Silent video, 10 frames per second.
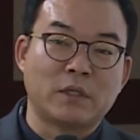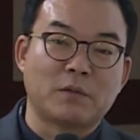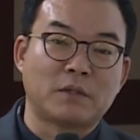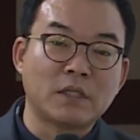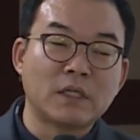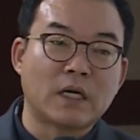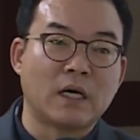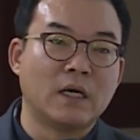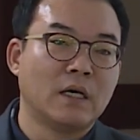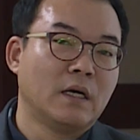왜냐하면
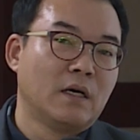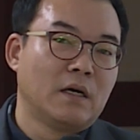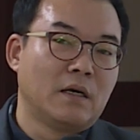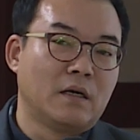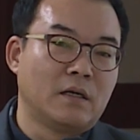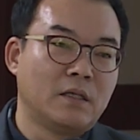특히나 어,